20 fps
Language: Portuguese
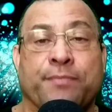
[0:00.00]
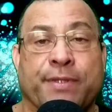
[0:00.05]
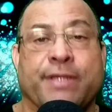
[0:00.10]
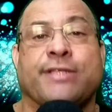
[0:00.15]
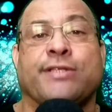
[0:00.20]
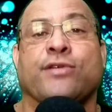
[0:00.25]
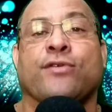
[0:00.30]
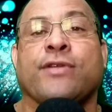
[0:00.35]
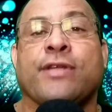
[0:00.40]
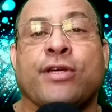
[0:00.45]

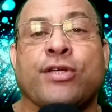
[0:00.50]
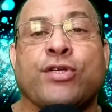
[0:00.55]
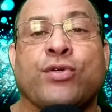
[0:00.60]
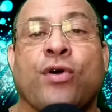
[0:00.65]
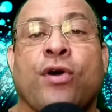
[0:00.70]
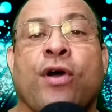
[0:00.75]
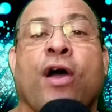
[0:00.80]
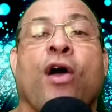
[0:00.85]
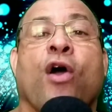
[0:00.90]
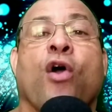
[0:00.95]
Pensando
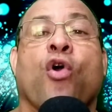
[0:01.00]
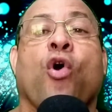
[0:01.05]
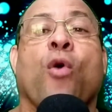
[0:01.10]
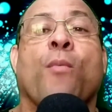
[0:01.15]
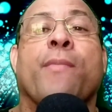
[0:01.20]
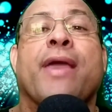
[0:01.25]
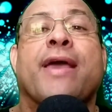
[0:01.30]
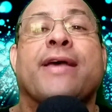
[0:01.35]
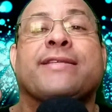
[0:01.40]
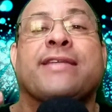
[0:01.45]
nisso,
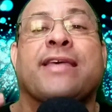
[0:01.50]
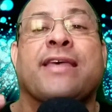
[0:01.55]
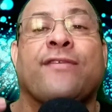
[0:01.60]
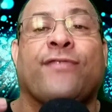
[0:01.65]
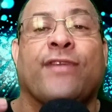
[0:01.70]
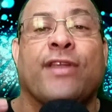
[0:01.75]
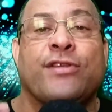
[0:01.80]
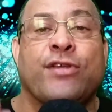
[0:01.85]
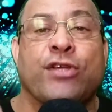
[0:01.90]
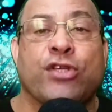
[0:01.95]
comece a
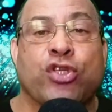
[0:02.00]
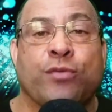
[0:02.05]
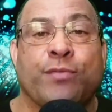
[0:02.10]
refletir